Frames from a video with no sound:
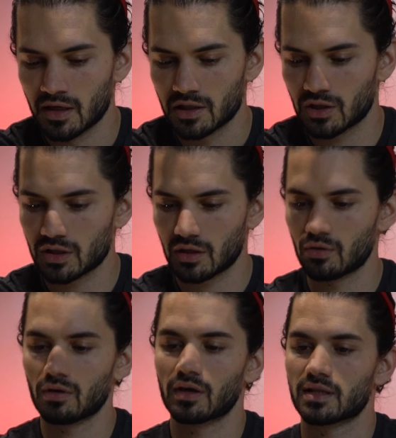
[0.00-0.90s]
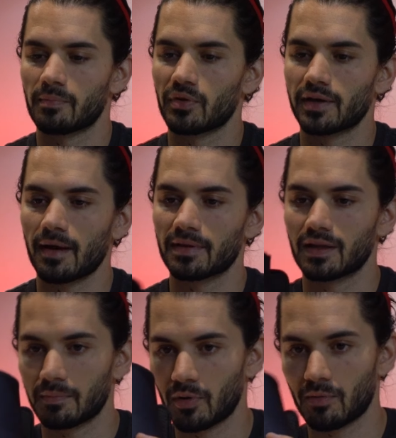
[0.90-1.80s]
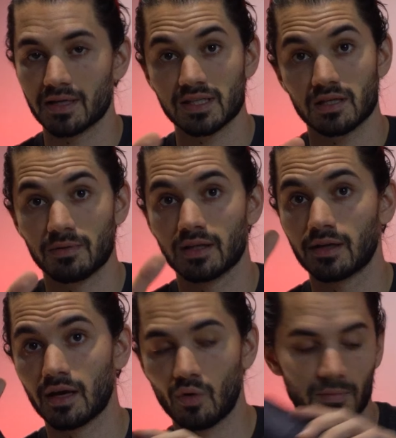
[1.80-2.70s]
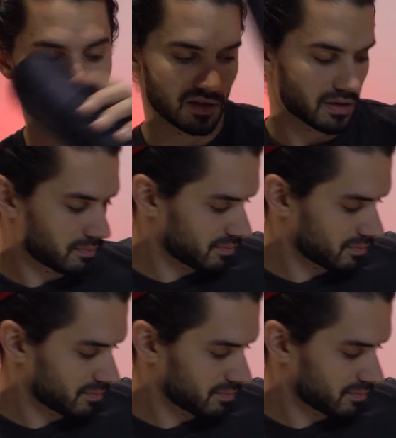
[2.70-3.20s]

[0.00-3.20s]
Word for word: Estoy seguro que se podría vender por más y se vendería igualmente.